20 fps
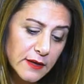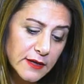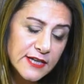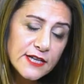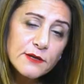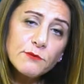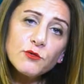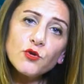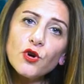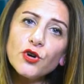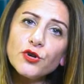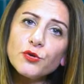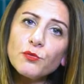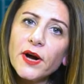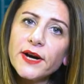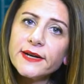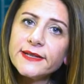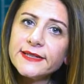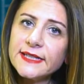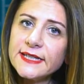24
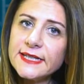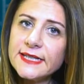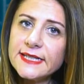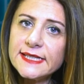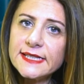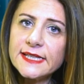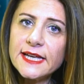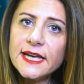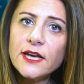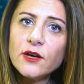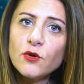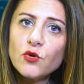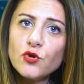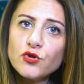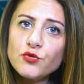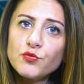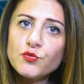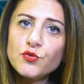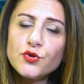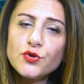Mart'ta ise
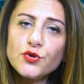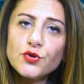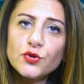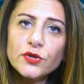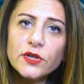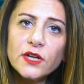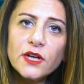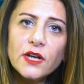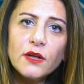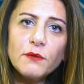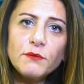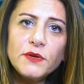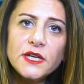Koç burcunda